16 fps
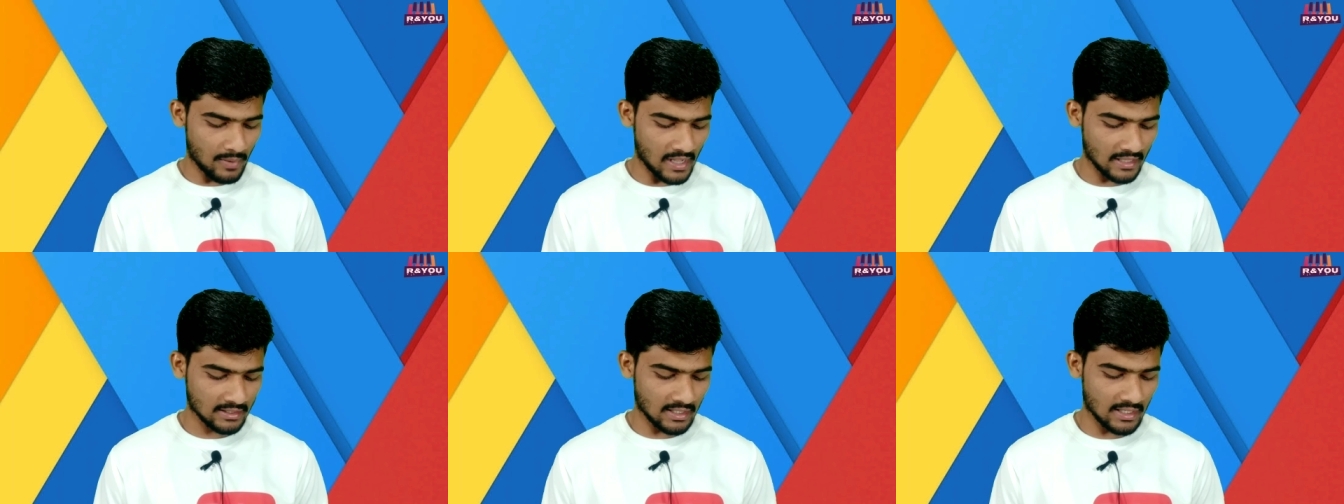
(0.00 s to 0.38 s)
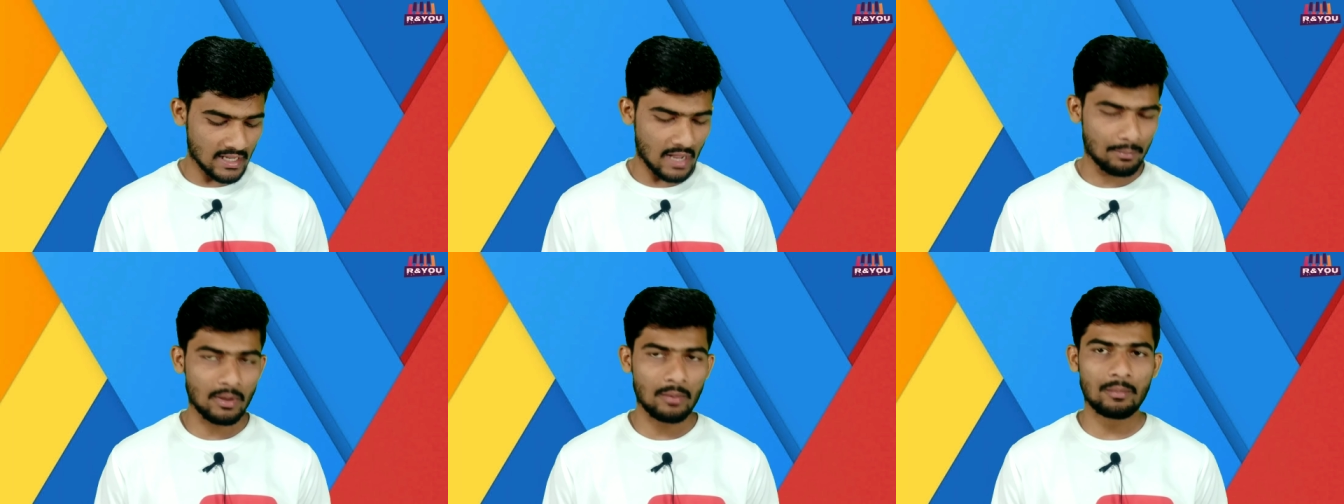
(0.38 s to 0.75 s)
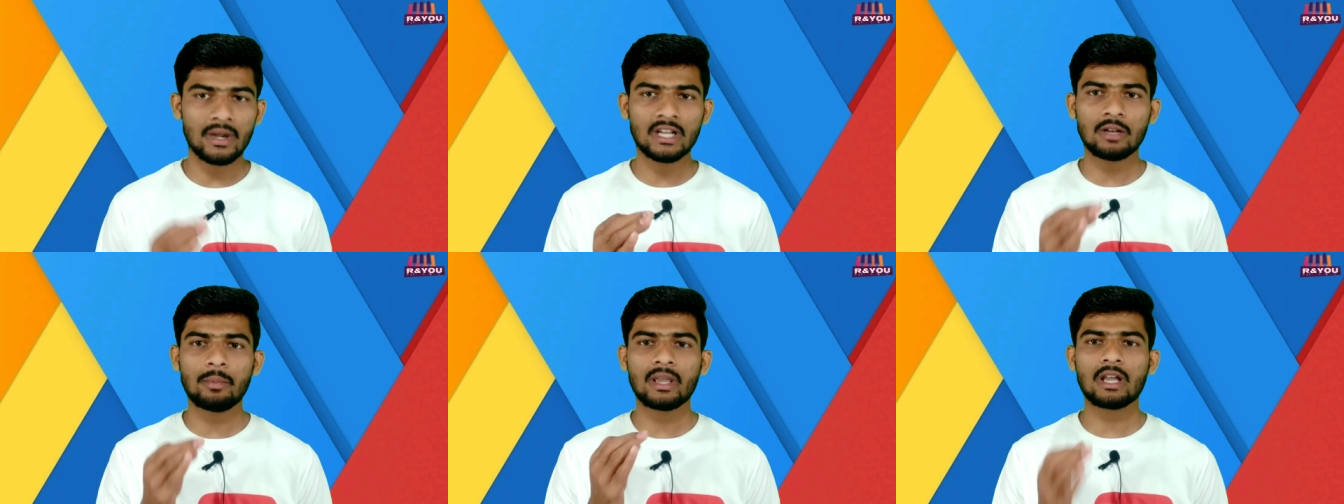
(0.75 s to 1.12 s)
बात करें यहाँ पे
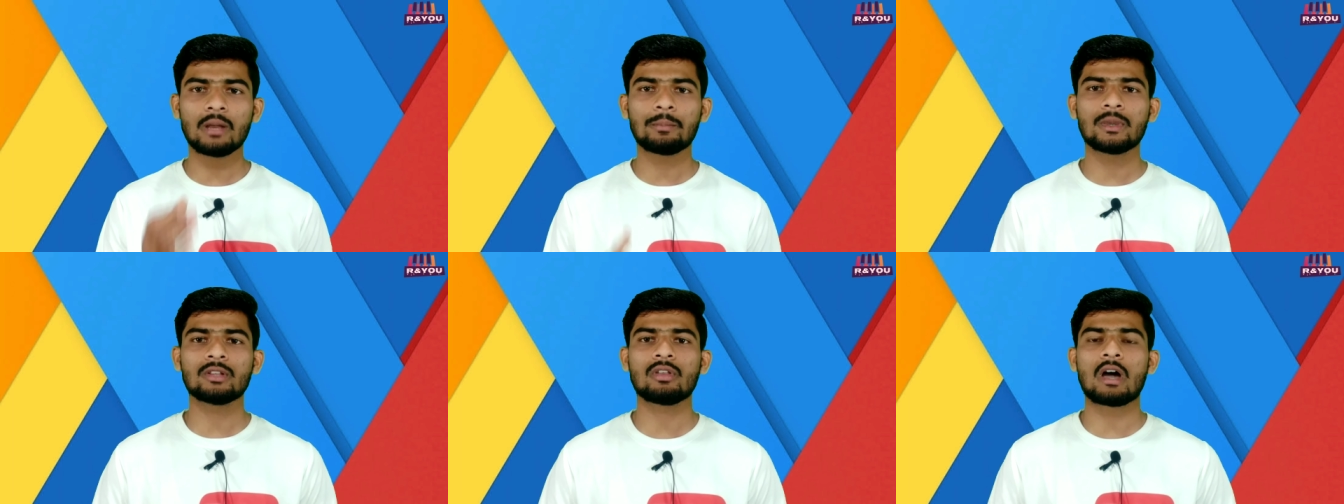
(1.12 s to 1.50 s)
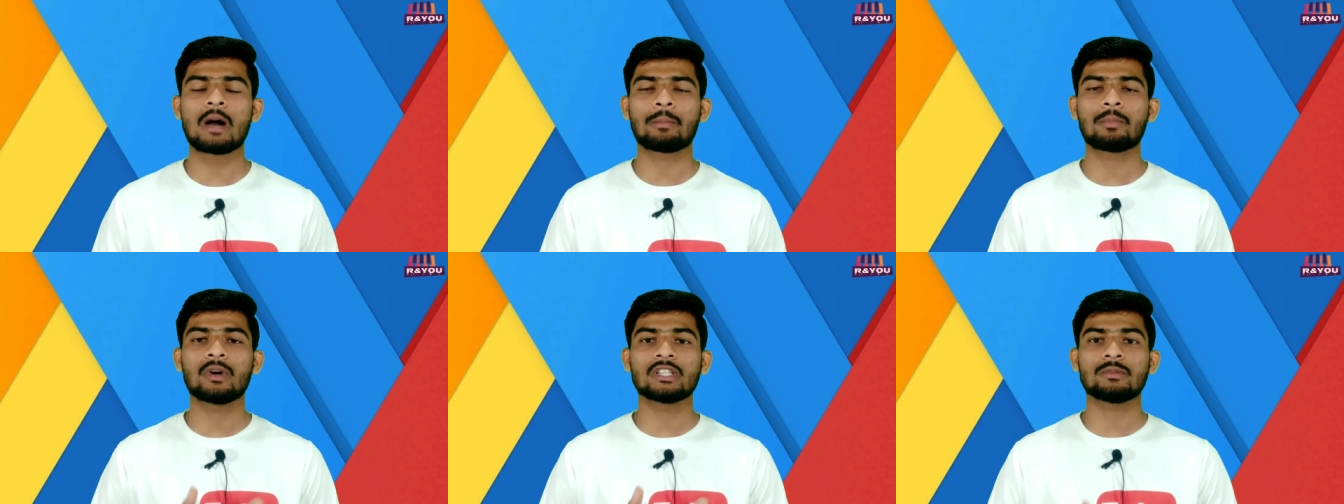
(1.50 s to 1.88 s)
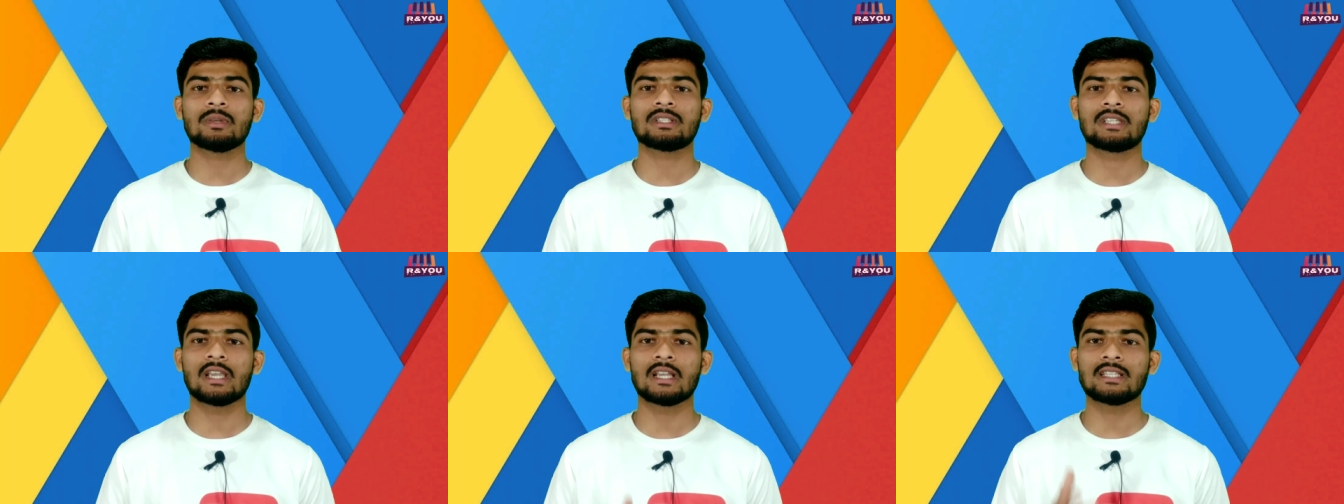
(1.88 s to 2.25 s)
बैटरी बैकअप की तो आपको
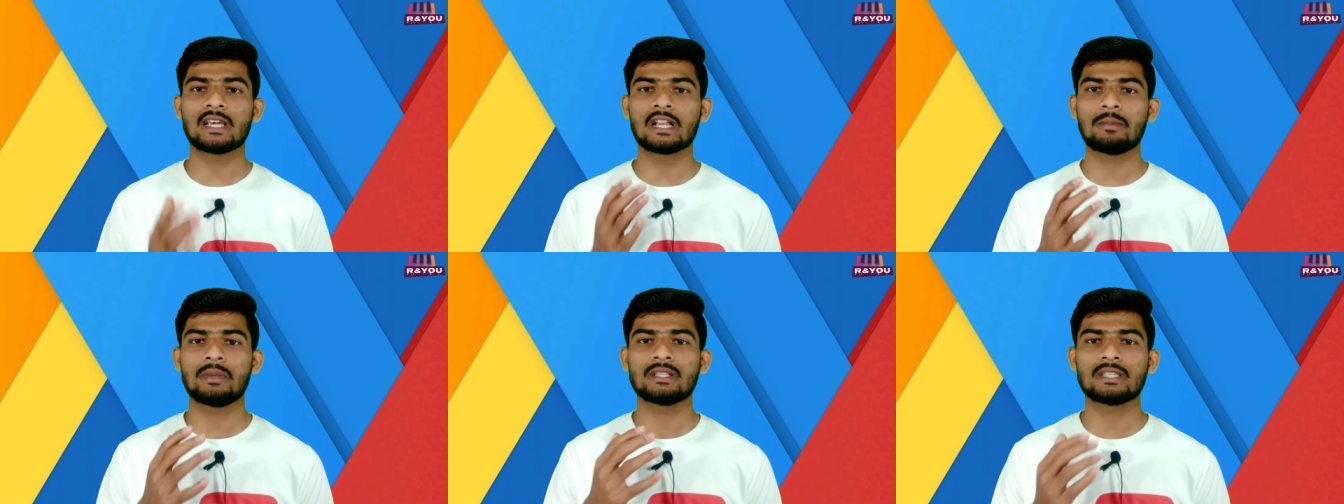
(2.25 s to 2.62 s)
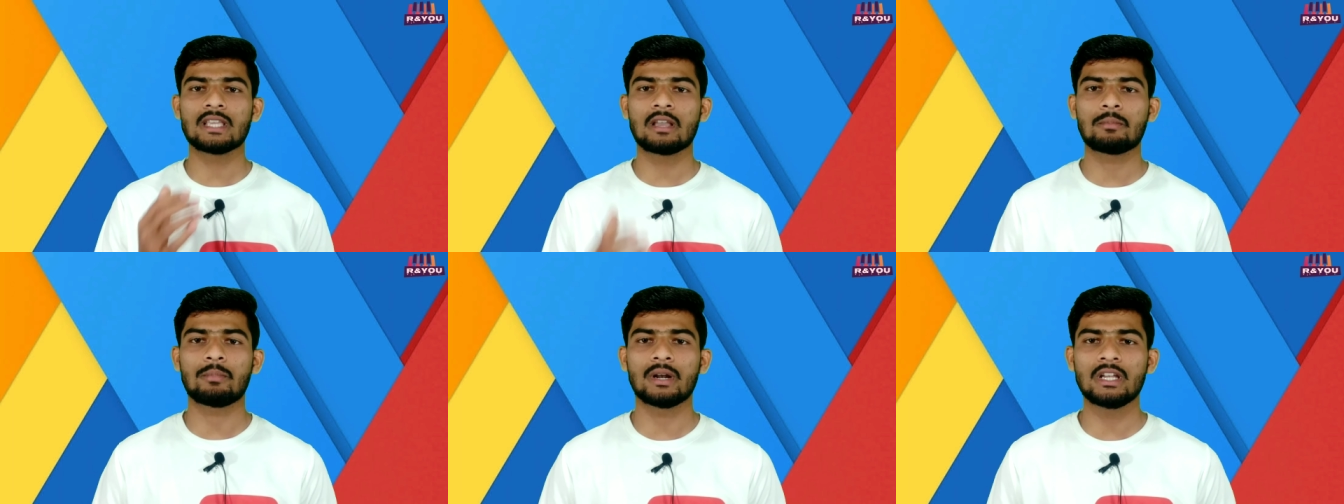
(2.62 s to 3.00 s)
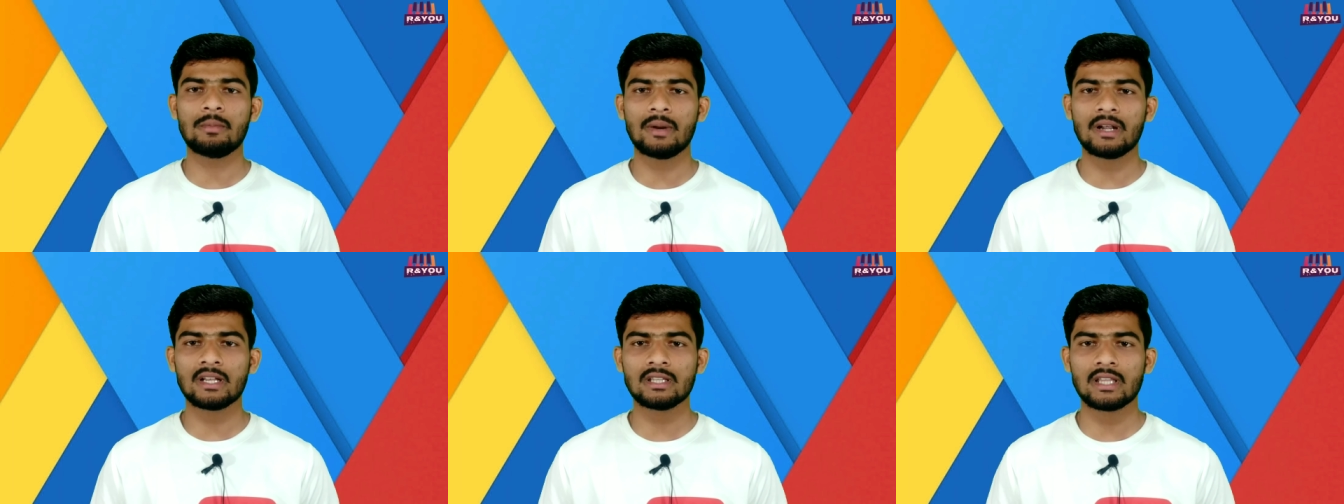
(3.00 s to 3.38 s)
इसमें 6000 हजार की एक बड़ी
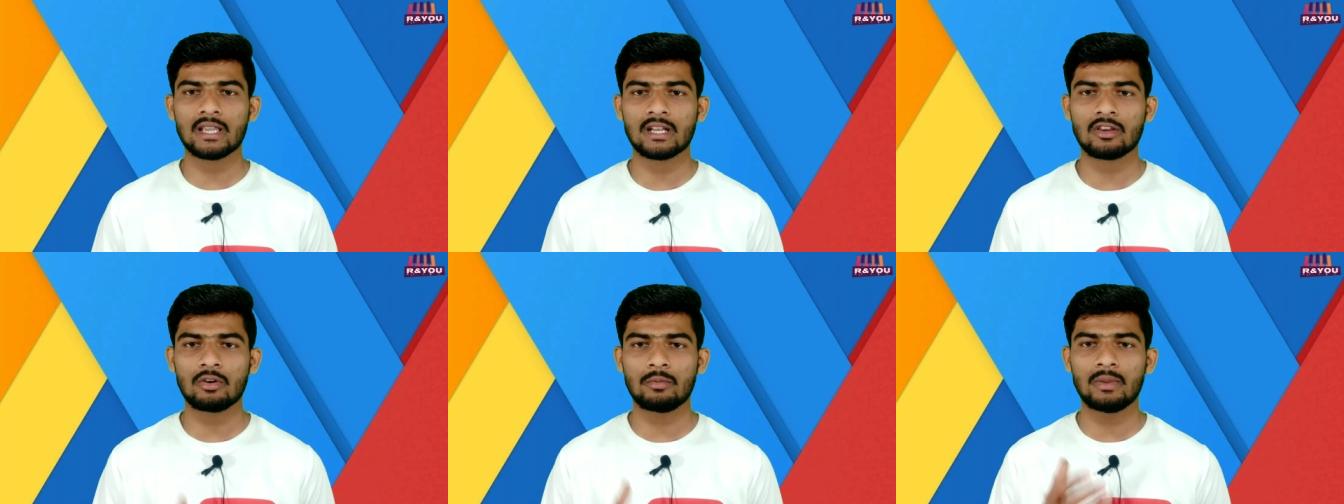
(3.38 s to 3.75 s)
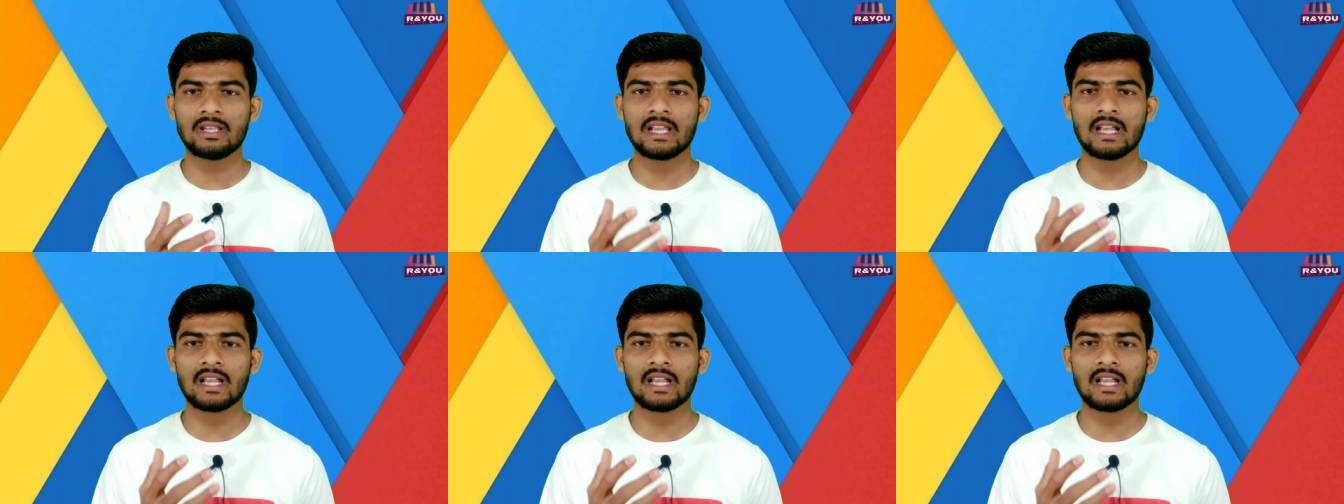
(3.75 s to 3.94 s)
बैटरी देखने को मिल